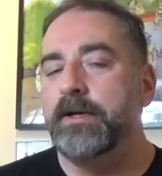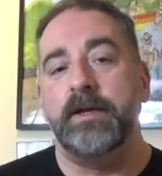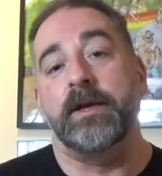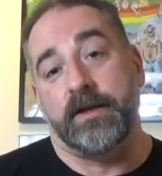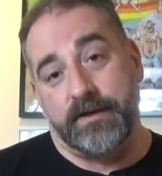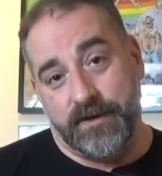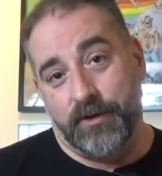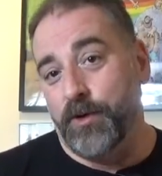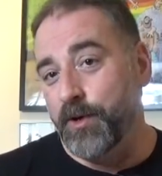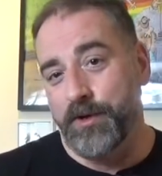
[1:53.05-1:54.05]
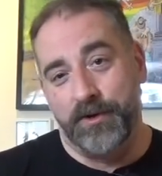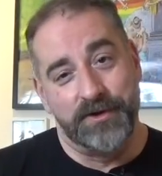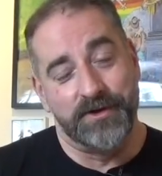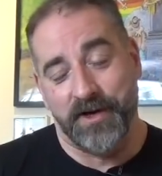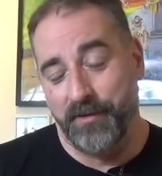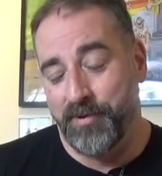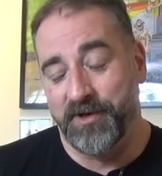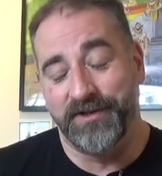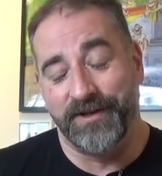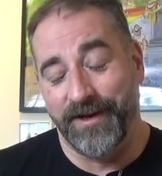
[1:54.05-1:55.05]
y que desde luego no
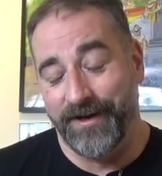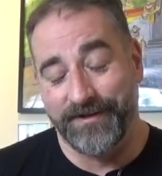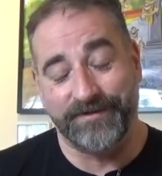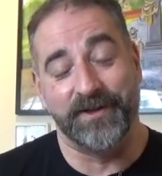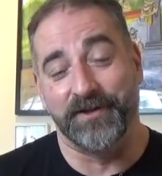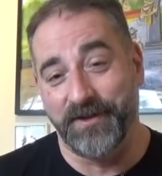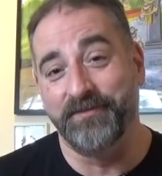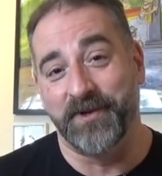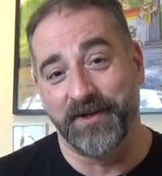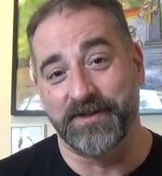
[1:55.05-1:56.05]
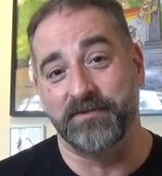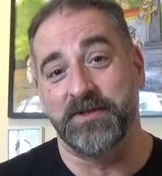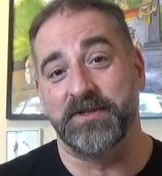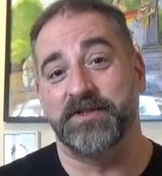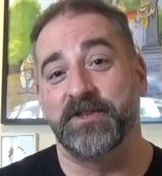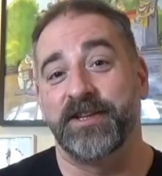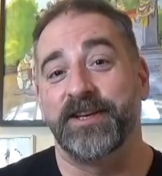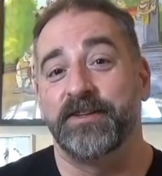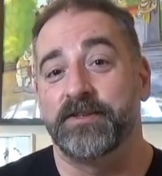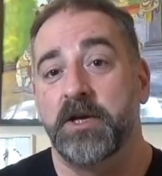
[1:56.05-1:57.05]
responden al estereotipo que nos hemos hecho de
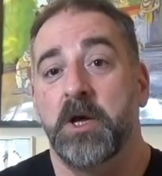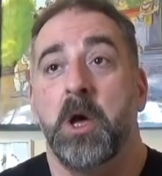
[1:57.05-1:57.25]
ellos,